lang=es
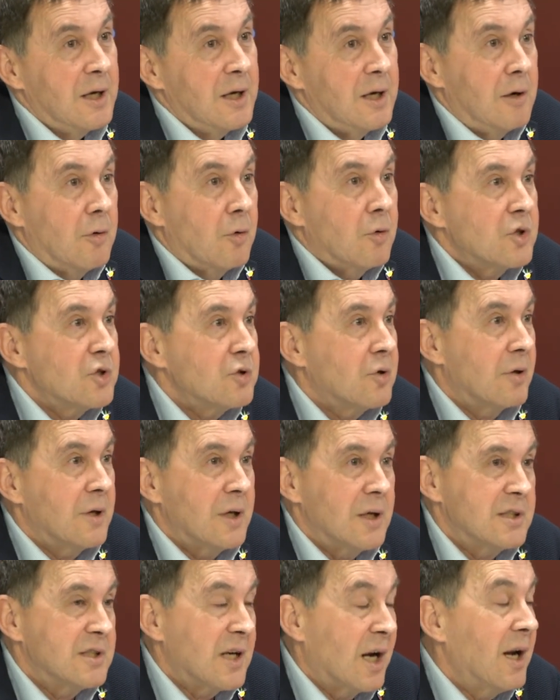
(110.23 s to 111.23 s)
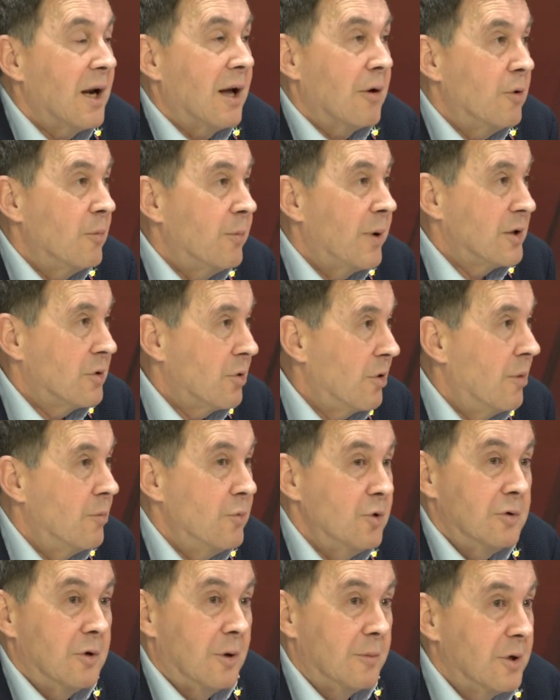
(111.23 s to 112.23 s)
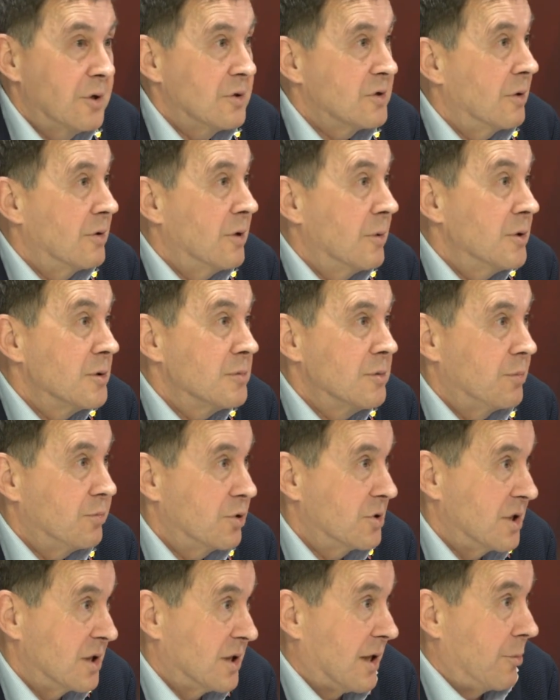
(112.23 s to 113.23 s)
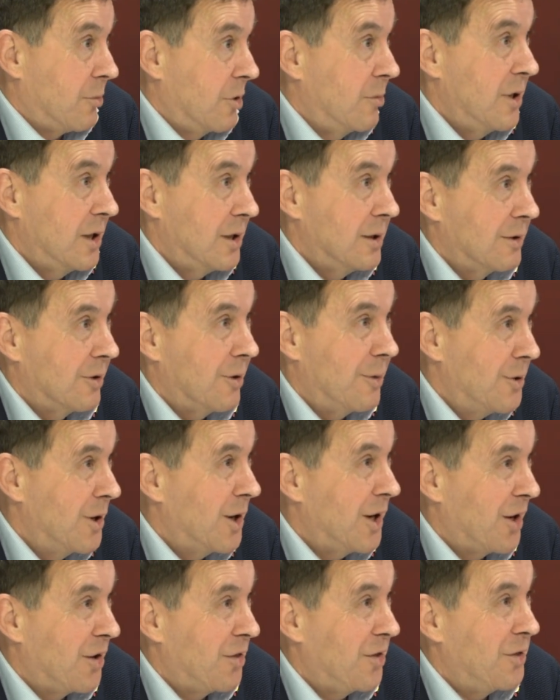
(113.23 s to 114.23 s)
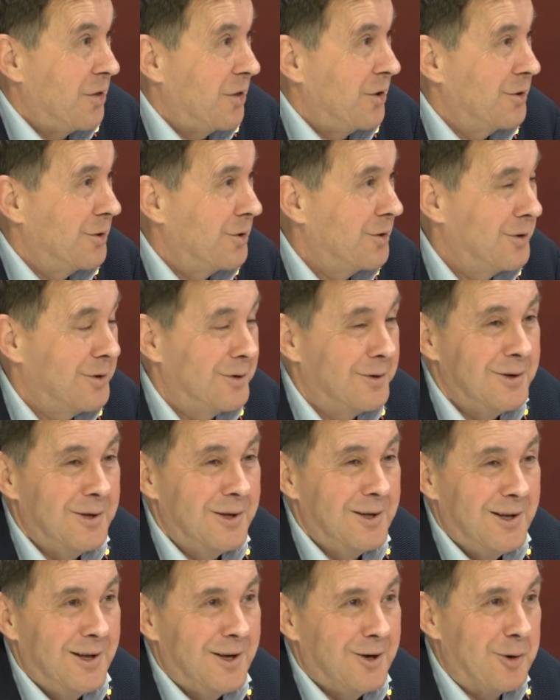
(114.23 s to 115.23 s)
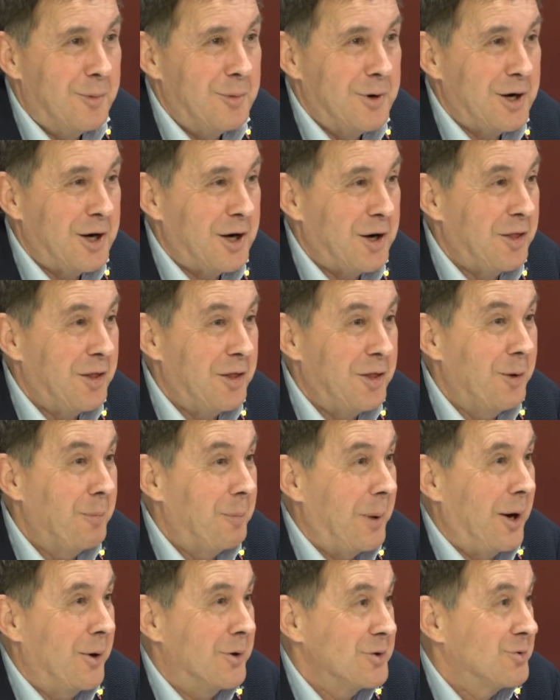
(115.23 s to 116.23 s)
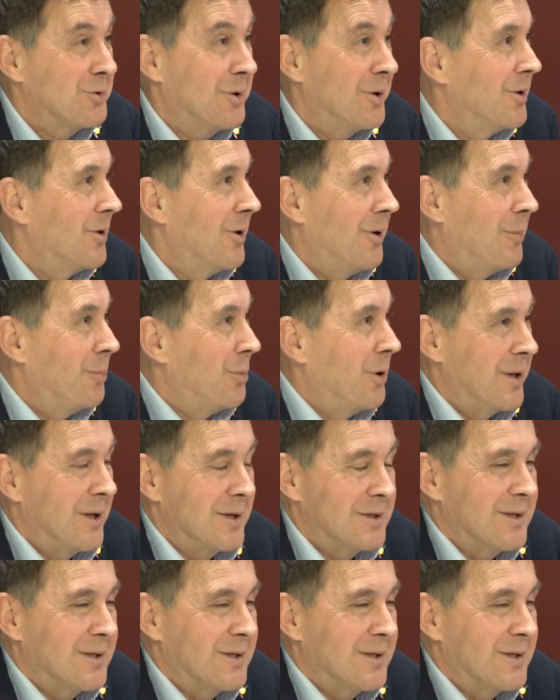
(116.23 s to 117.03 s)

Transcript: Y luego esto de echarle la culpa a todo el mundo, menos a uno mismo, pues está muy bien como ejercicio, como ejercicio pero esto no puede.